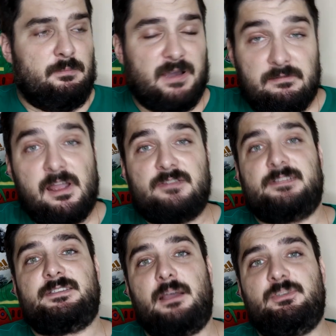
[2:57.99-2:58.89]

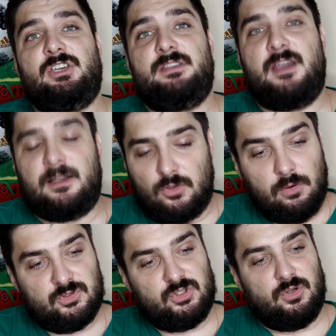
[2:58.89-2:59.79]
Появляется сообщение о
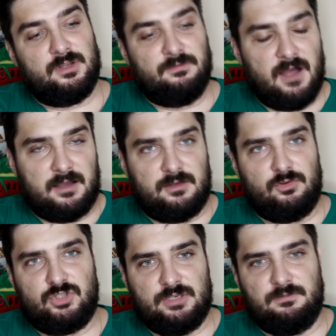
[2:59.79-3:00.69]
том, что два
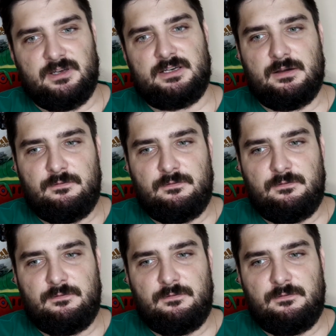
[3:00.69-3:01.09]
ключевых